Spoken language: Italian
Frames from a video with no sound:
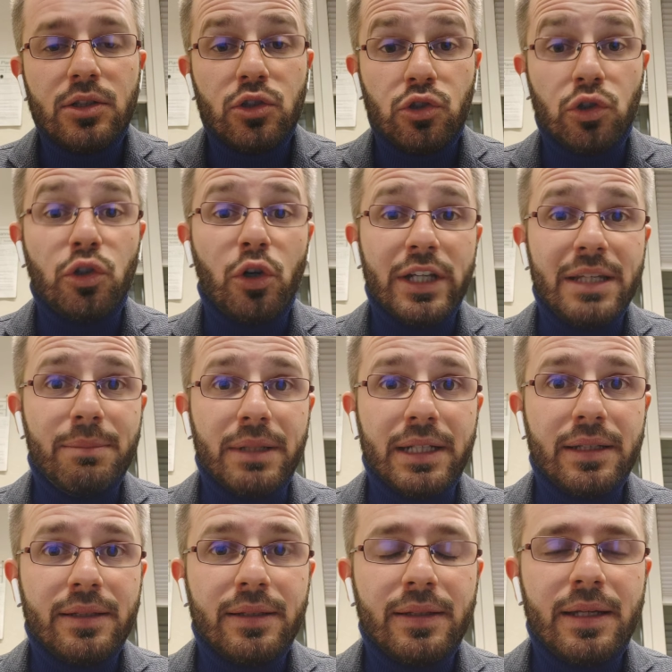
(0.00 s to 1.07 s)
Sono
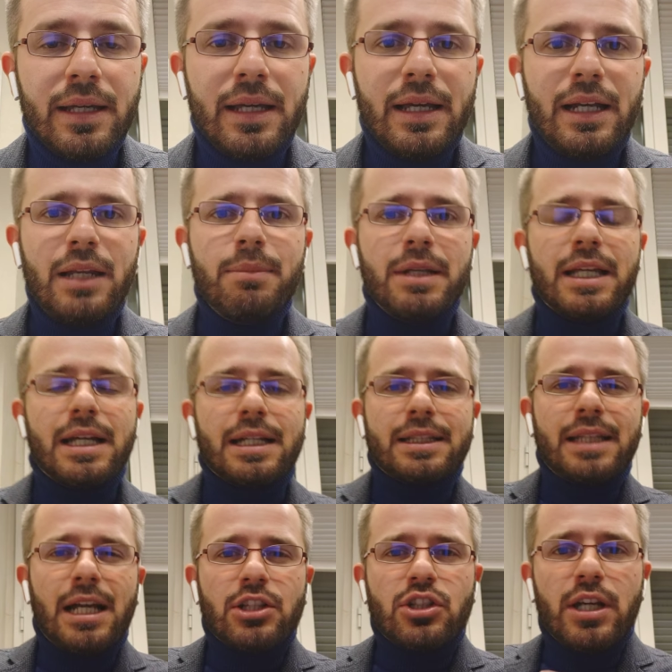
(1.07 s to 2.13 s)
libri, libri
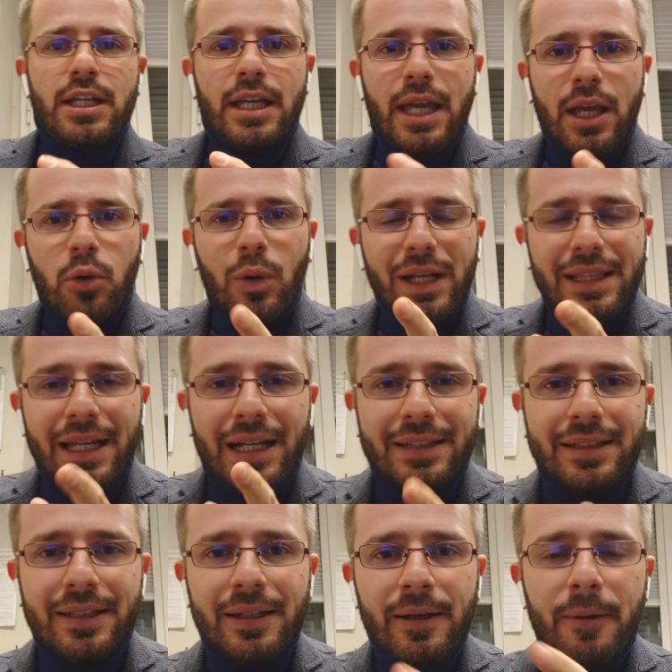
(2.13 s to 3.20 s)
cartacei e
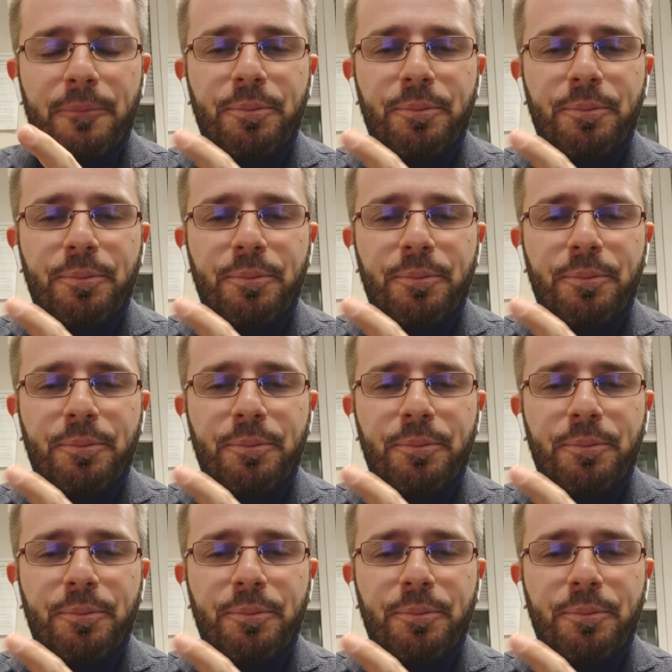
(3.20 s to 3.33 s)
guardate